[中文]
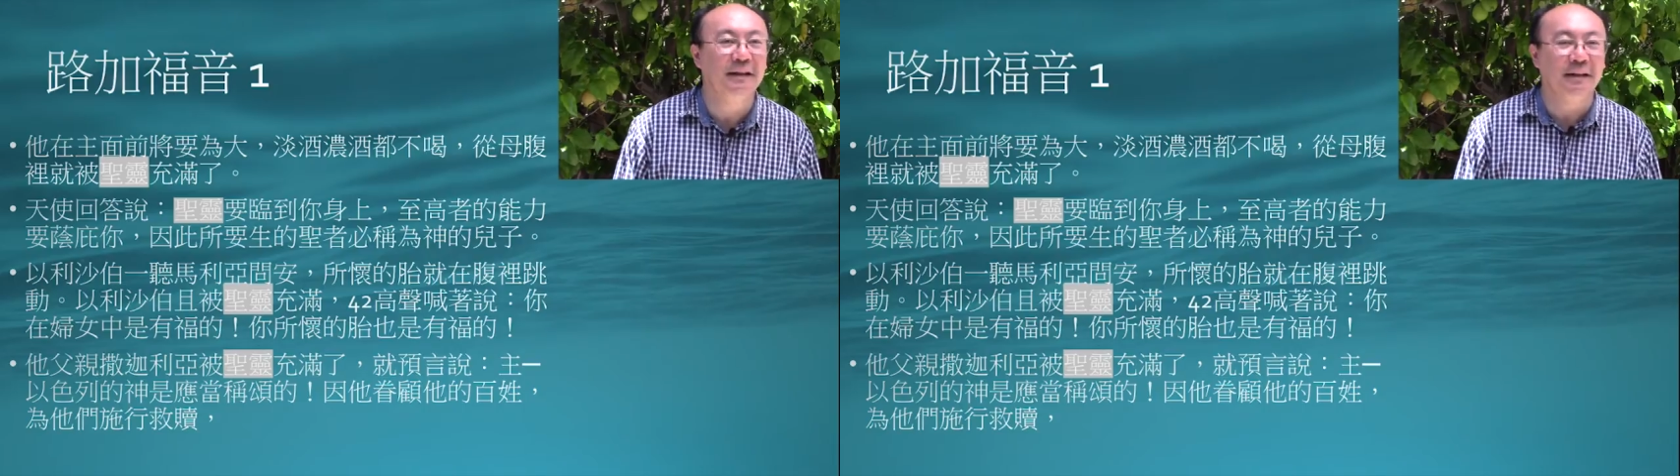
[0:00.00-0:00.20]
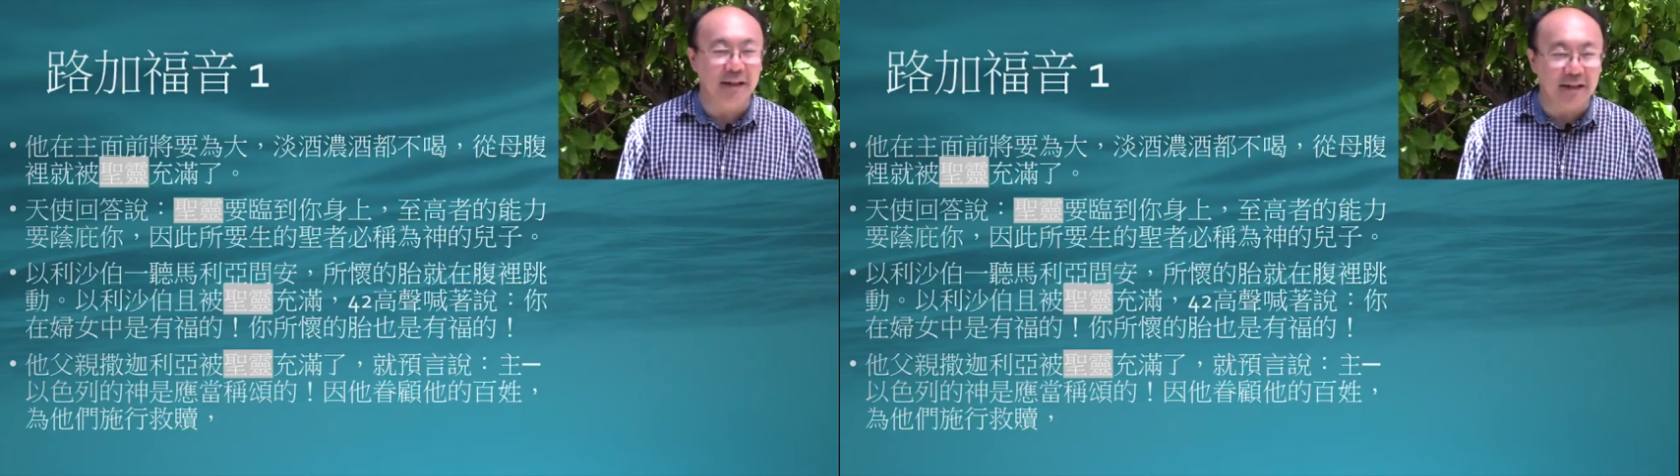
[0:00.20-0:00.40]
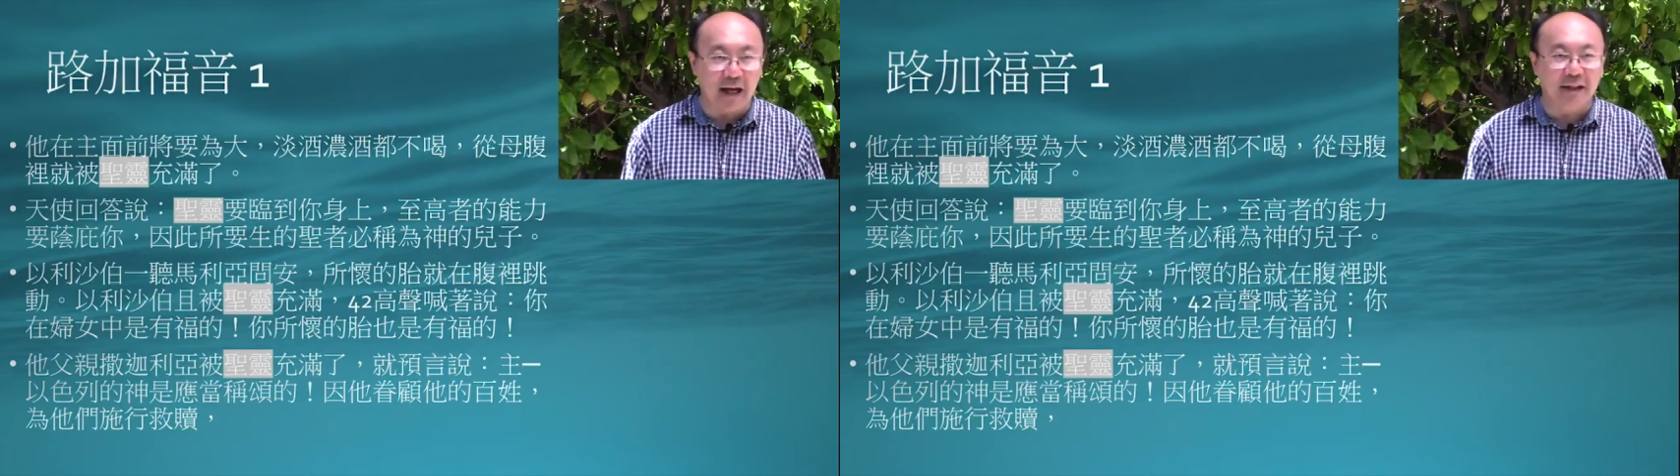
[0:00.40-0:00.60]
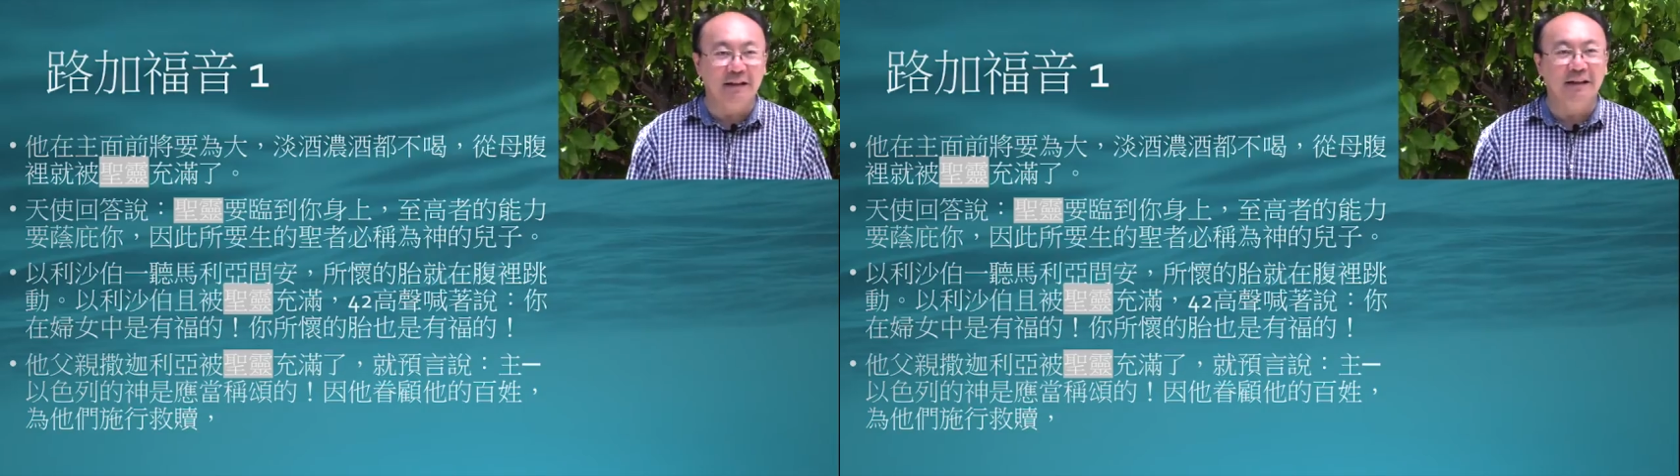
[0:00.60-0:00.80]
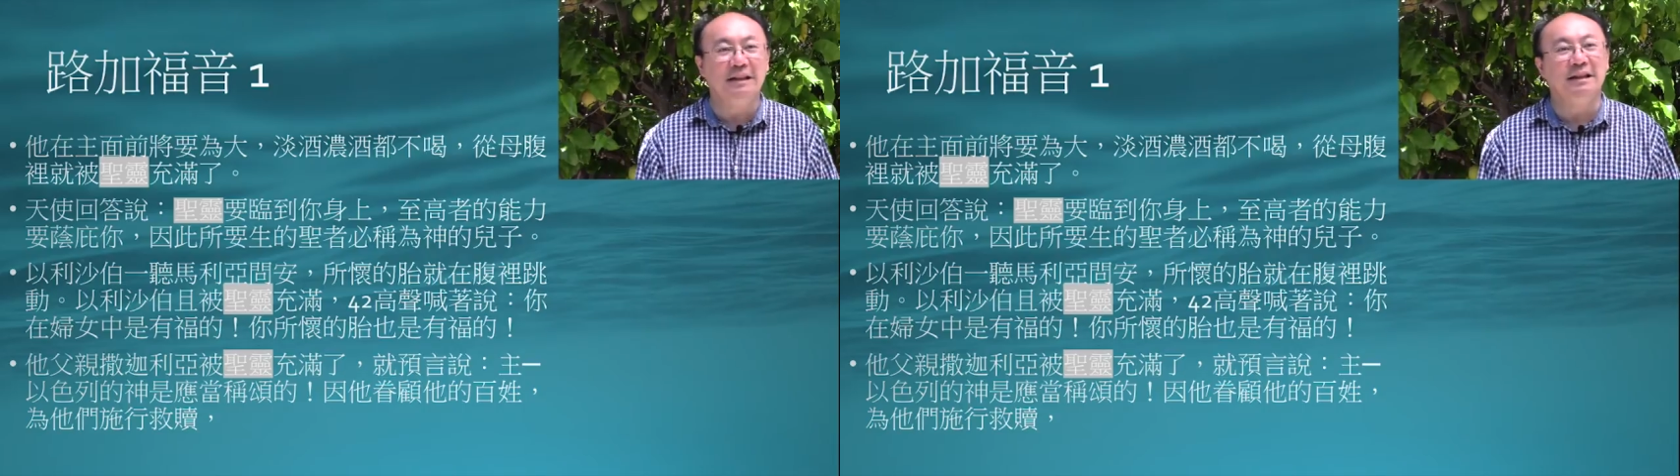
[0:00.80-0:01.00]
第三，
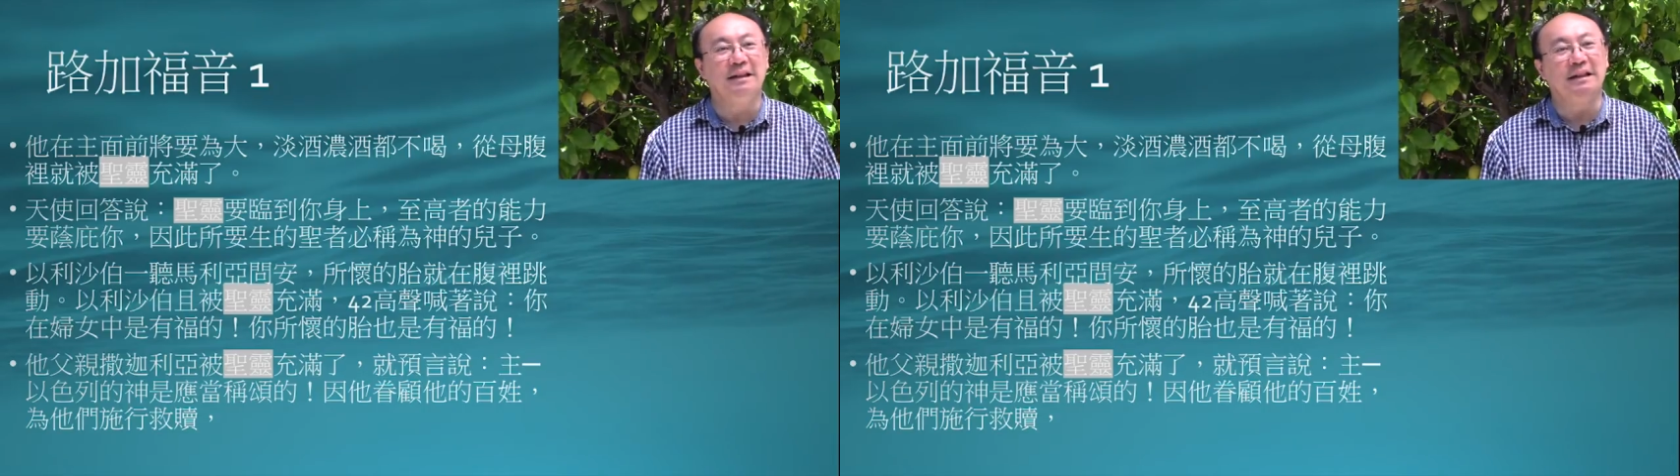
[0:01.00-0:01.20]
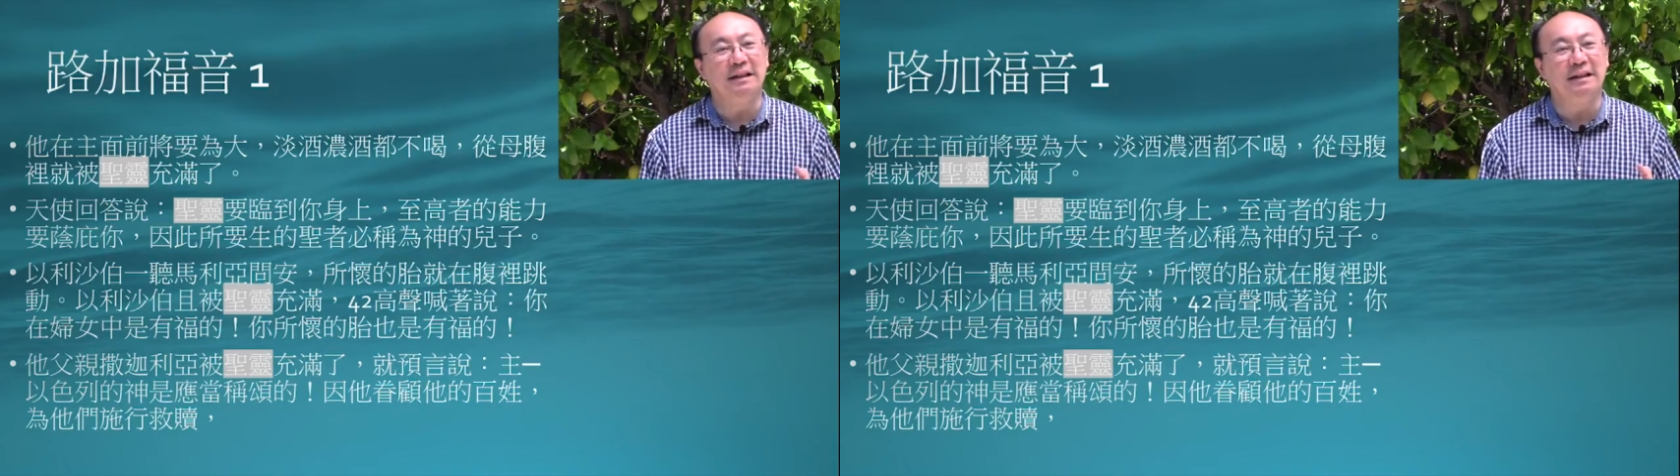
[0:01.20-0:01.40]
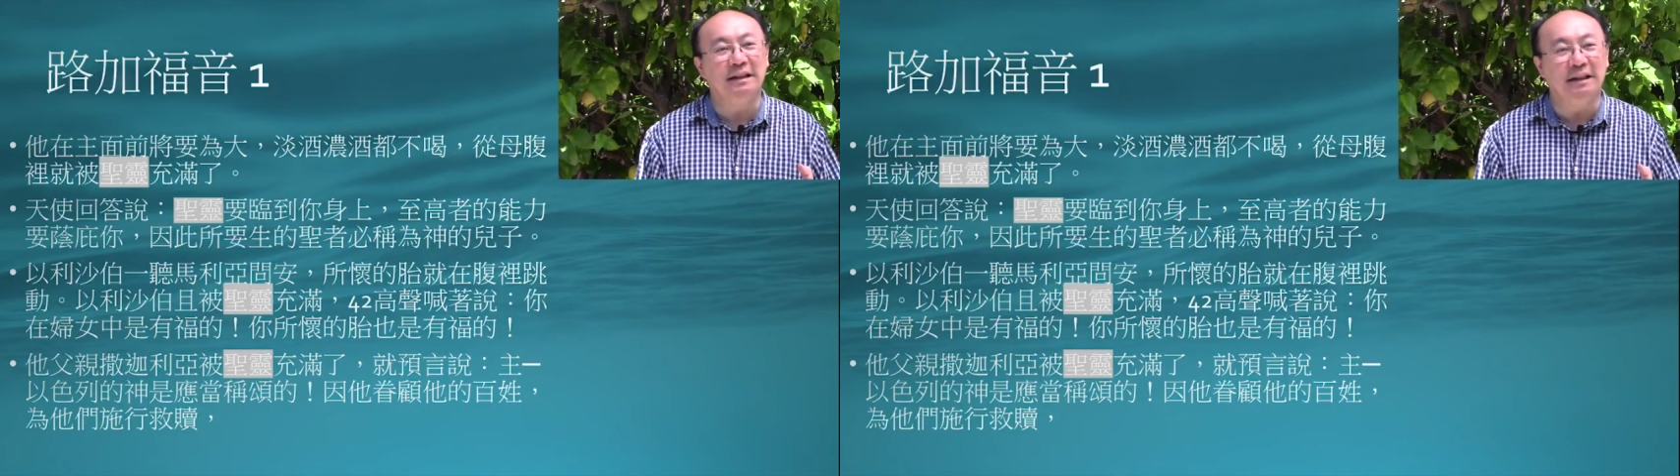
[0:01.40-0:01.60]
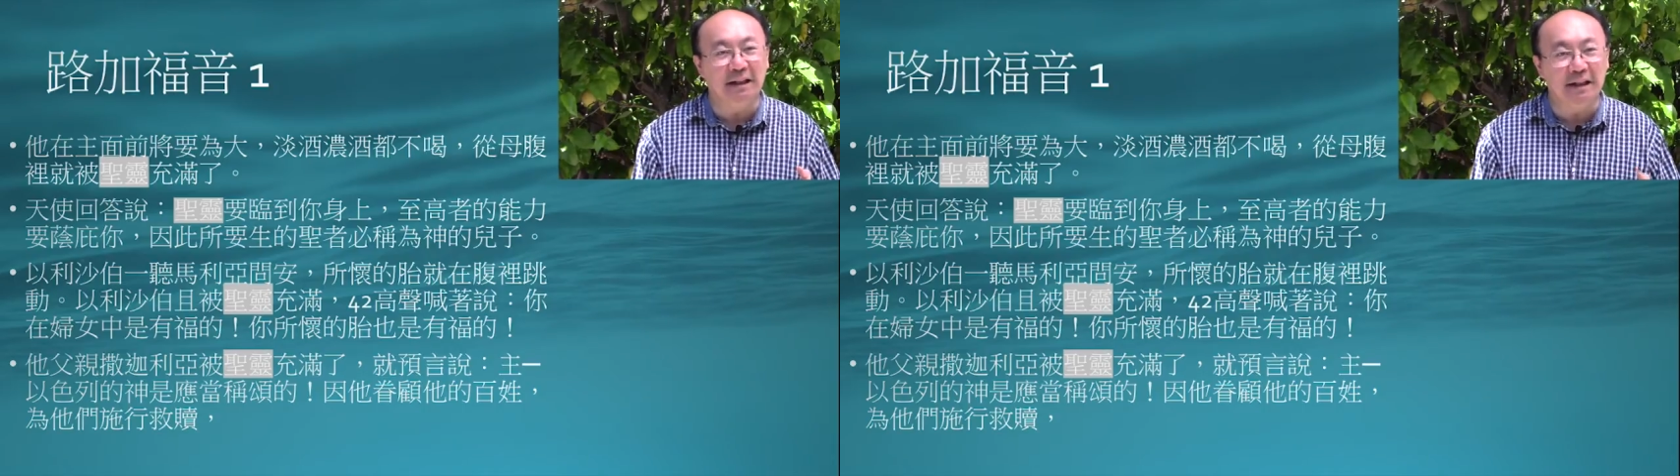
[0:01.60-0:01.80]
以